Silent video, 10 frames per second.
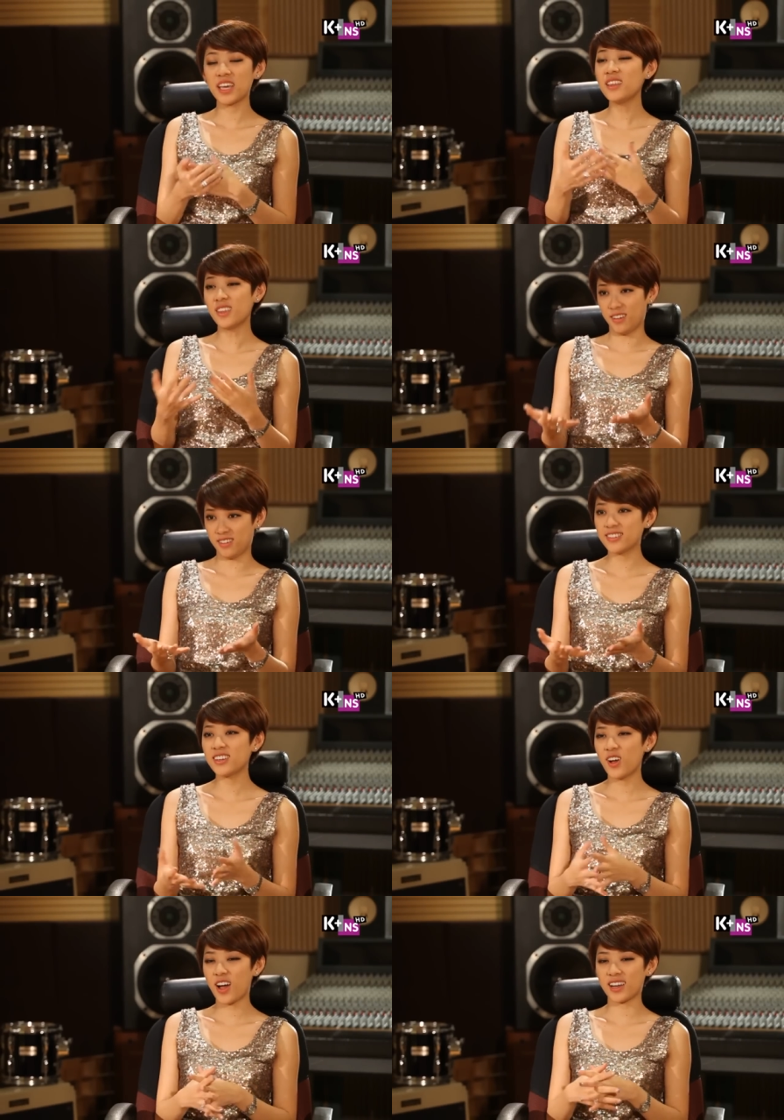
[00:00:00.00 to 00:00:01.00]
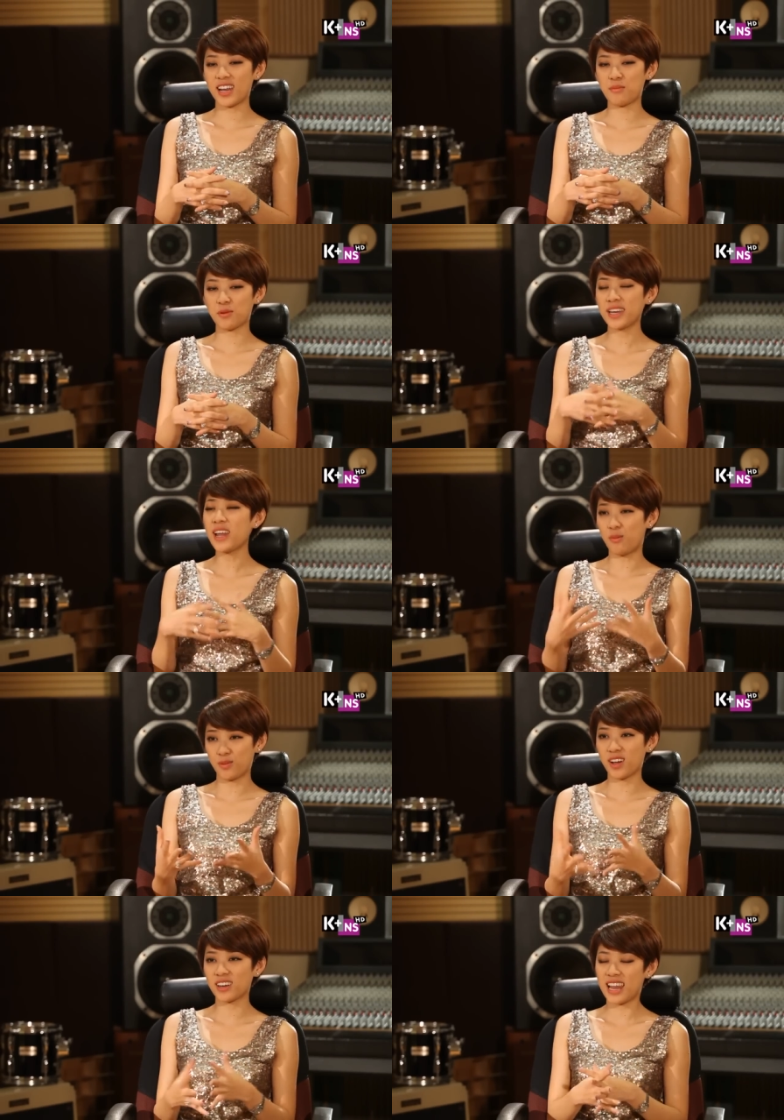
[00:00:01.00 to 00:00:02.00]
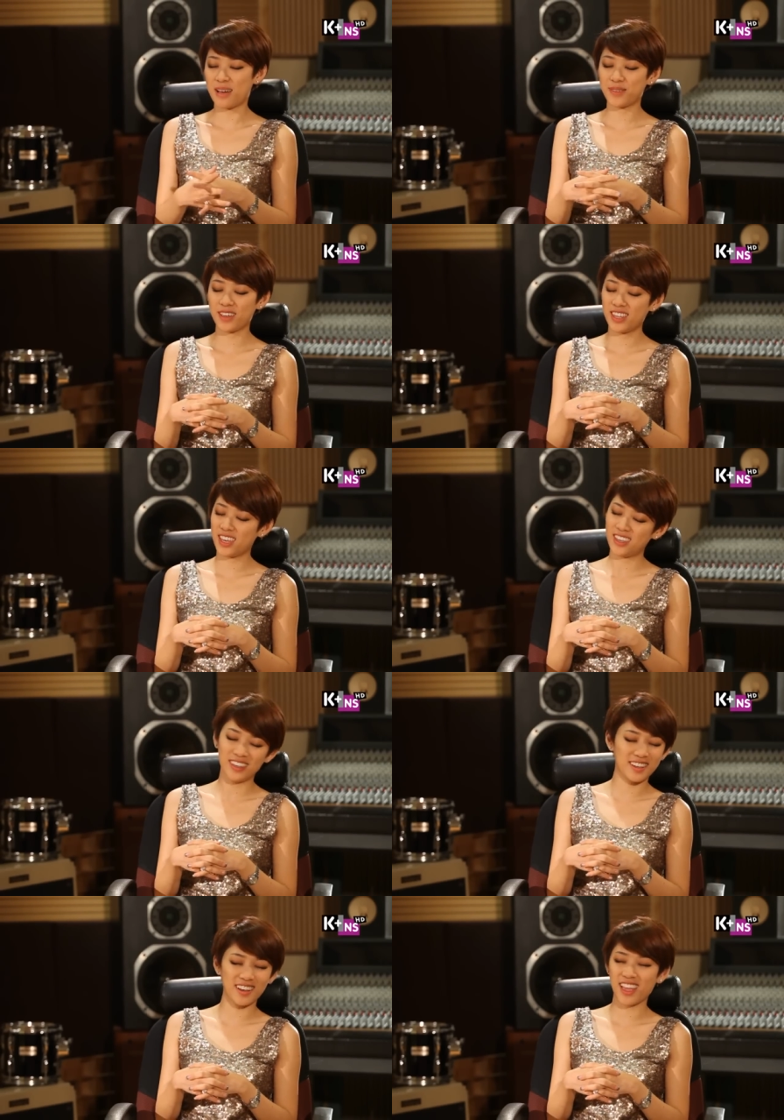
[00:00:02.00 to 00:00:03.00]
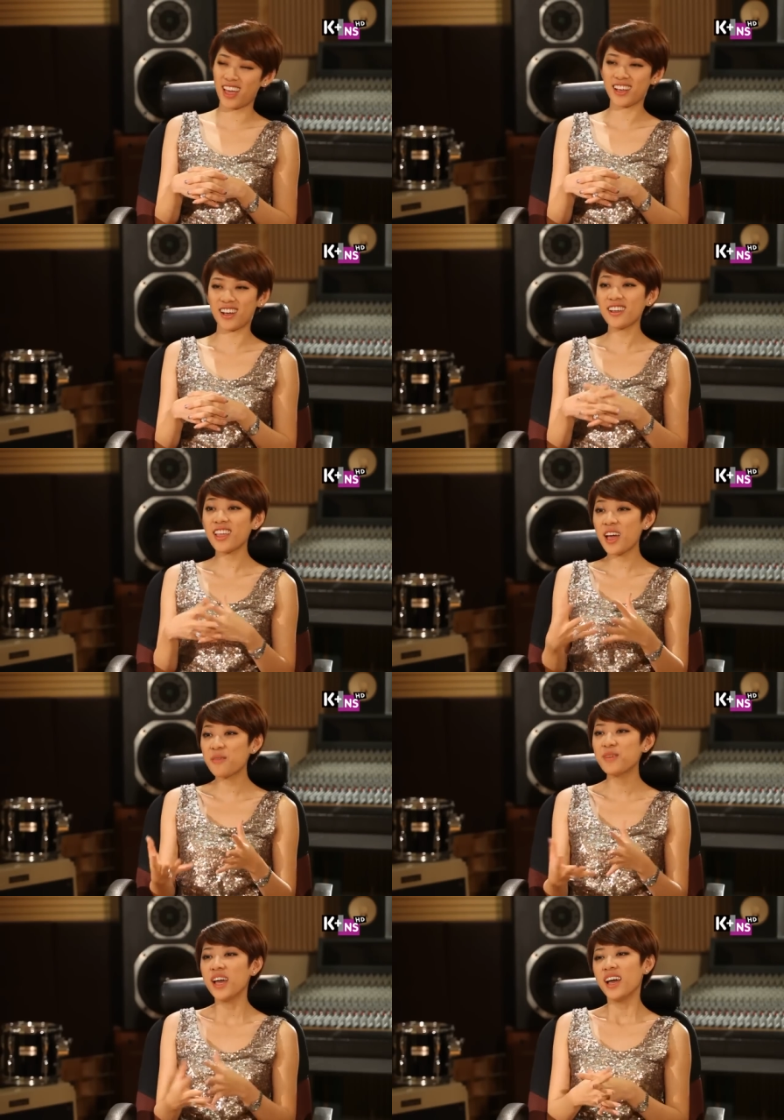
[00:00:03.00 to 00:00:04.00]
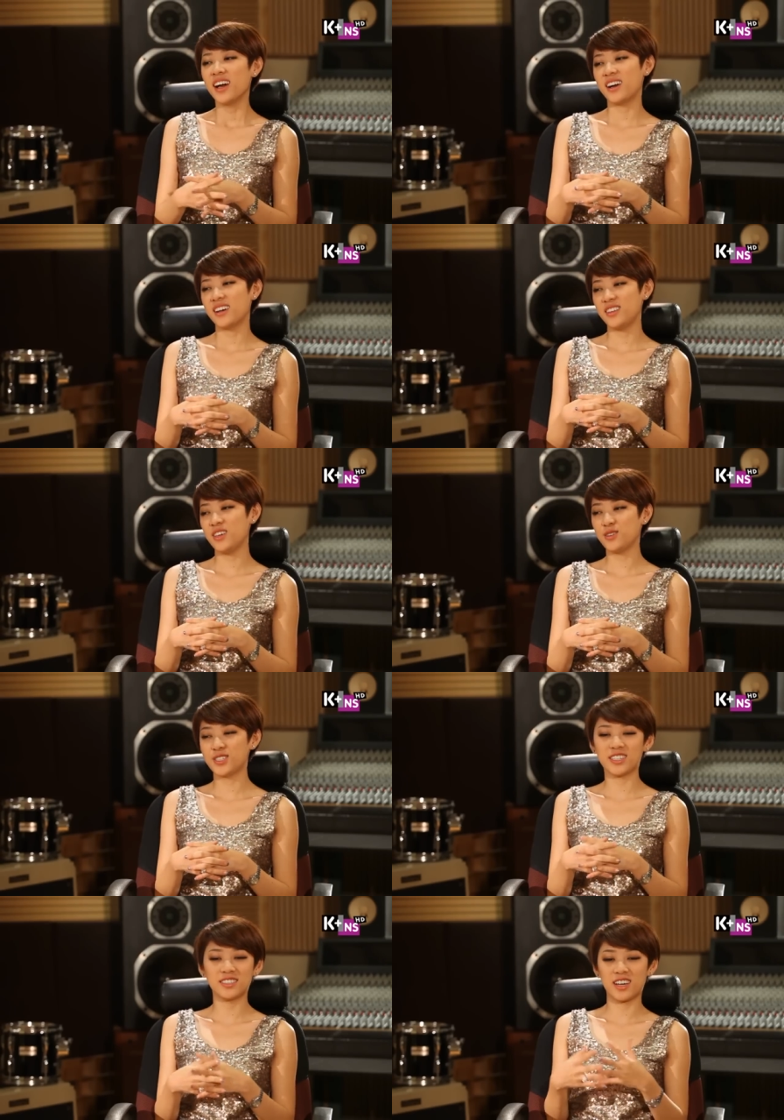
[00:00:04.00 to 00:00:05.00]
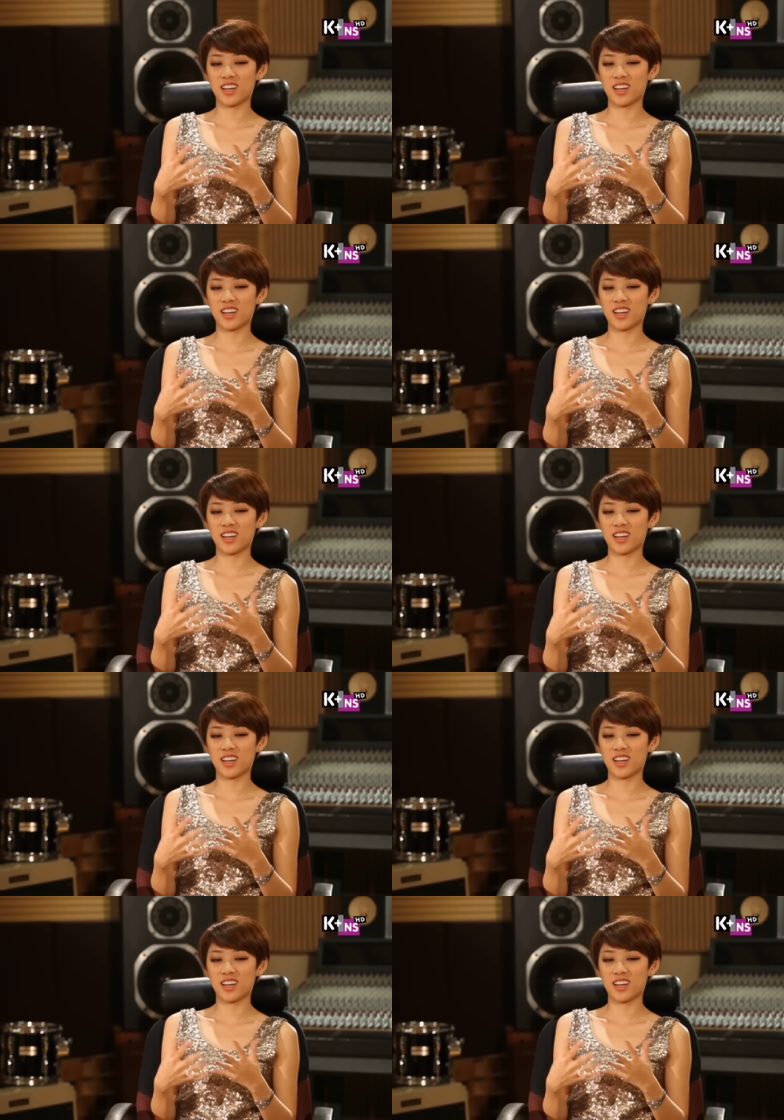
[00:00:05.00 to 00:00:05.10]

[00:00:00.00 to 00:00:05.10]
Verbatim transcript: ý tưởng hoặc là một cái động lực làm cho chị có thể có thêm uh, nhiều sự